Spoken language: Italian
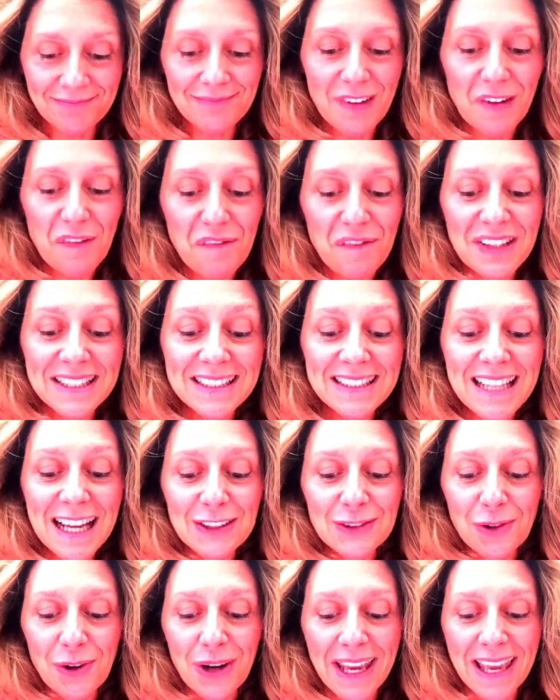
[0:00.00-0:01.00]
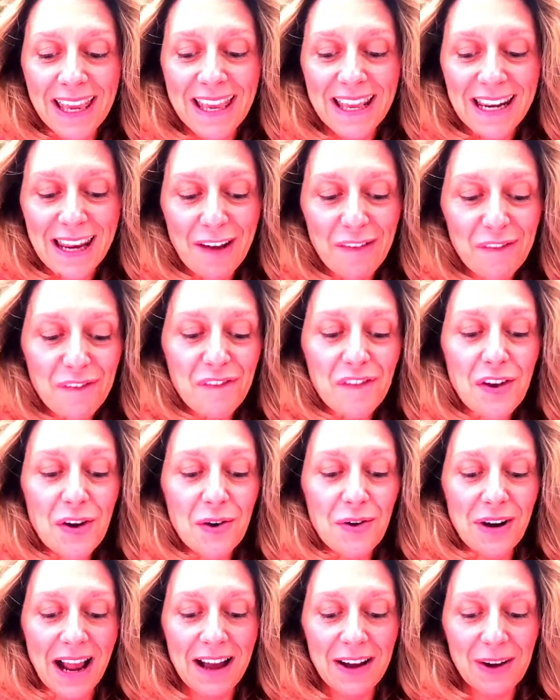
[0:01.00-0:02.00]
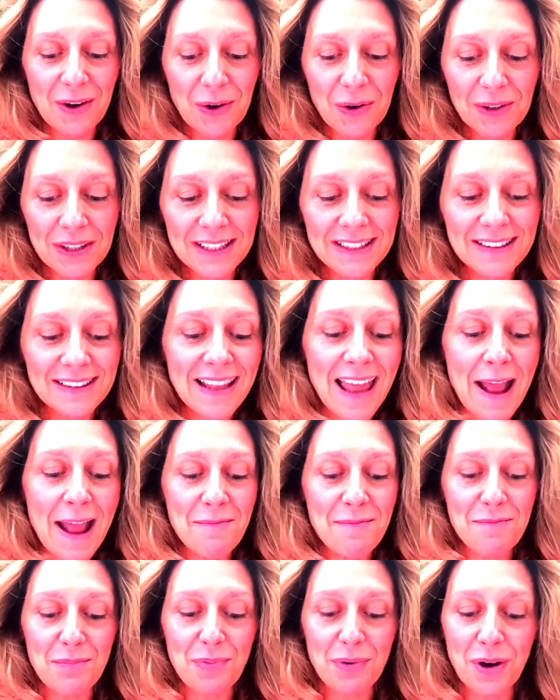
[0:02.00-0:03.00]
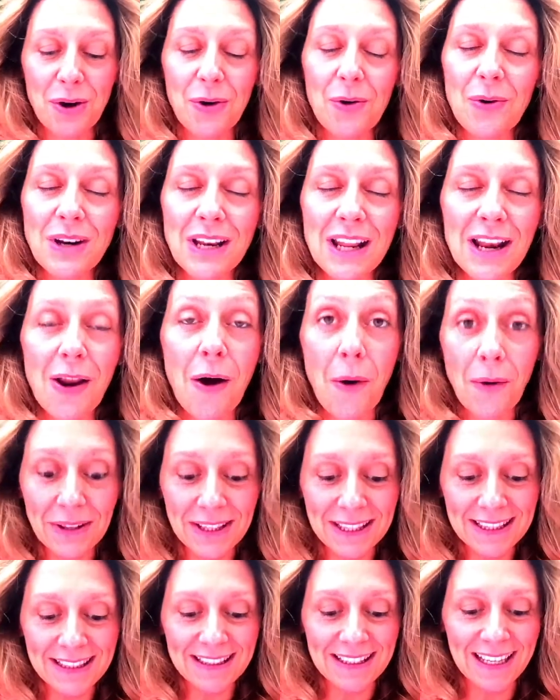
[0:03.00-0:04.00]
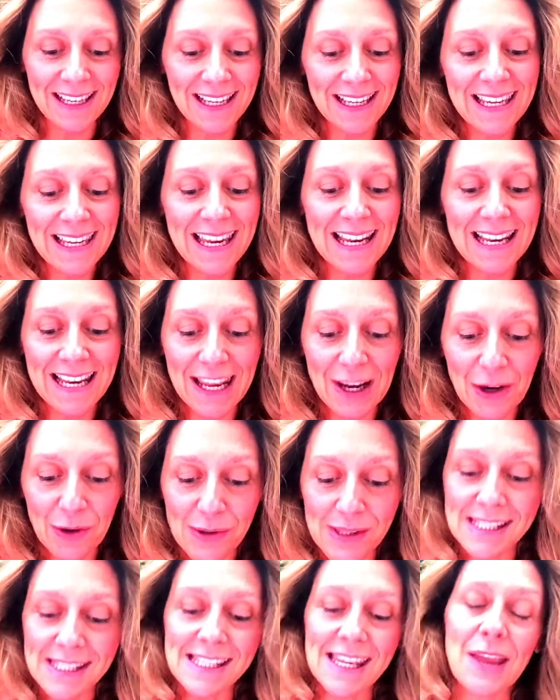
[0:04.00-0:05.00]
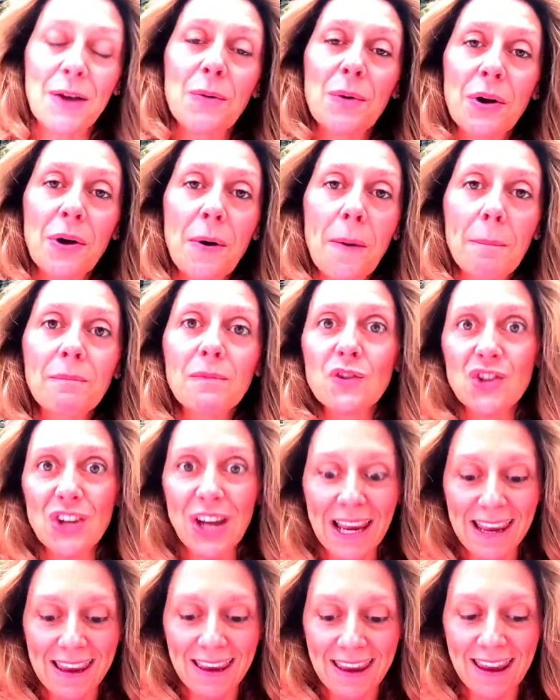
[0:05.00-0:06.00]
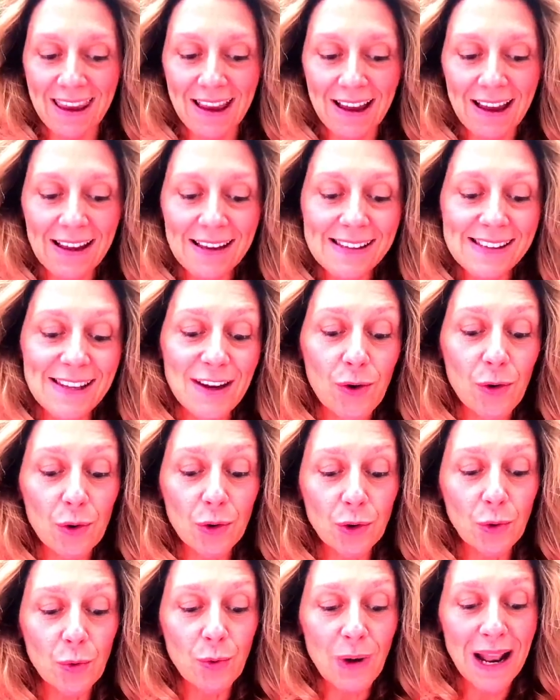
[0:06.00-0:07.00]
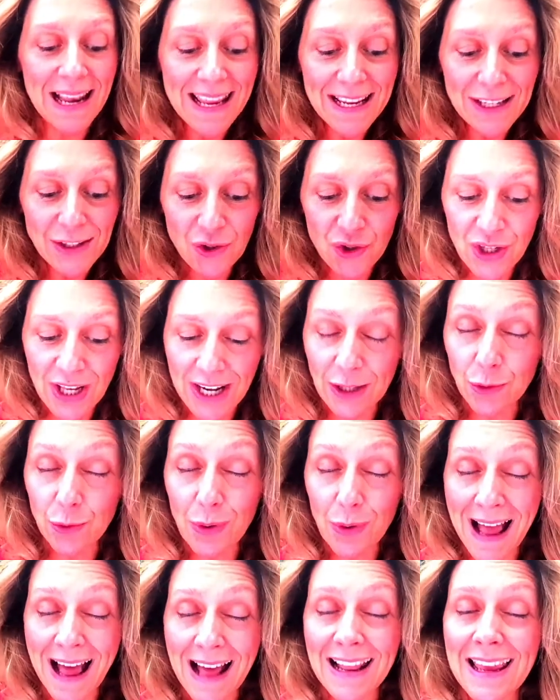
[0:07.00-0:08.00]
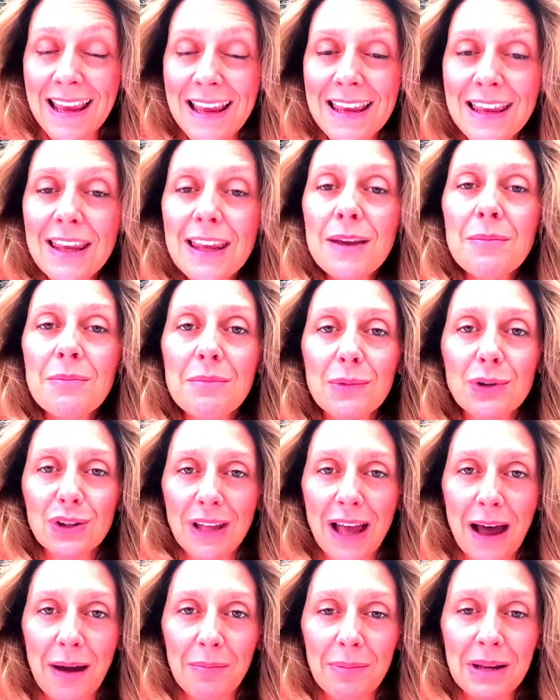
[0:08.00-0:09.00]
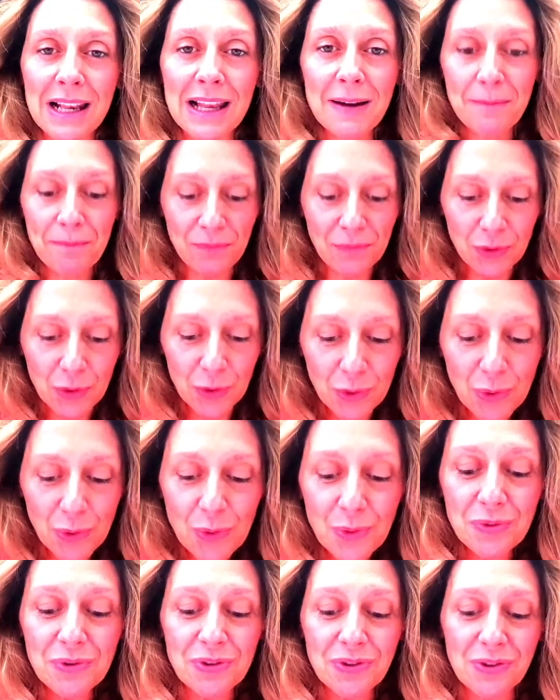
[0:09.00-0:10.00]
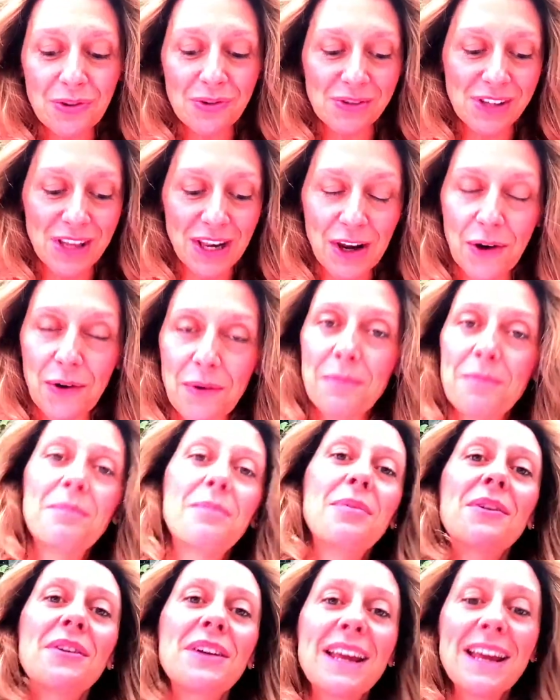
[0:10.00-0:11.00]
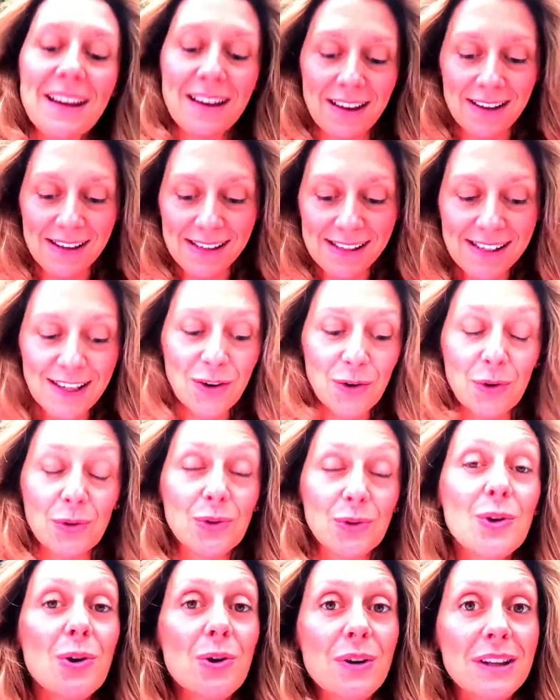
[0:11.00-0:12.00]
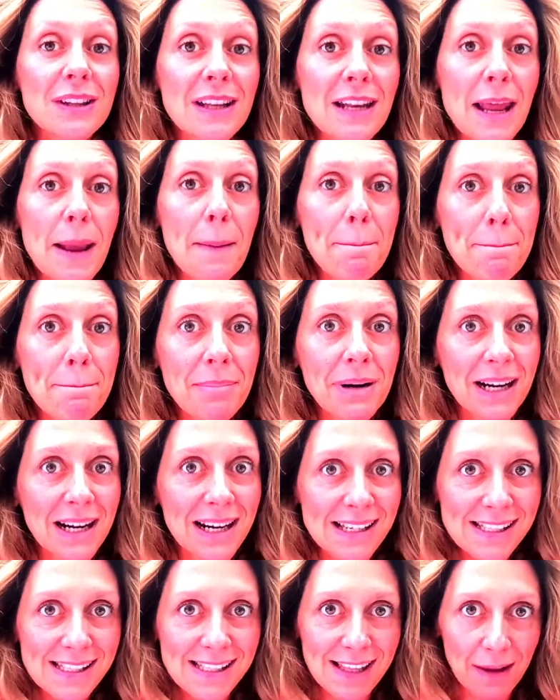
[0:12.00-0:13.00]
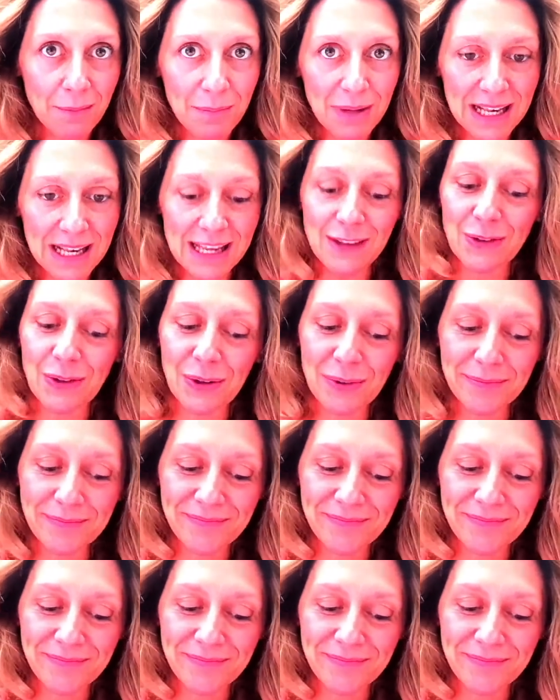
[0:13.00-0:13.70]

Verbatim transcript: Fintanto che riaffiora col tempo e con le lotte che ne conseguono, giacché secondo una legge naturale immutabile, tutto si ricompone secondo l'ordine prestabilito.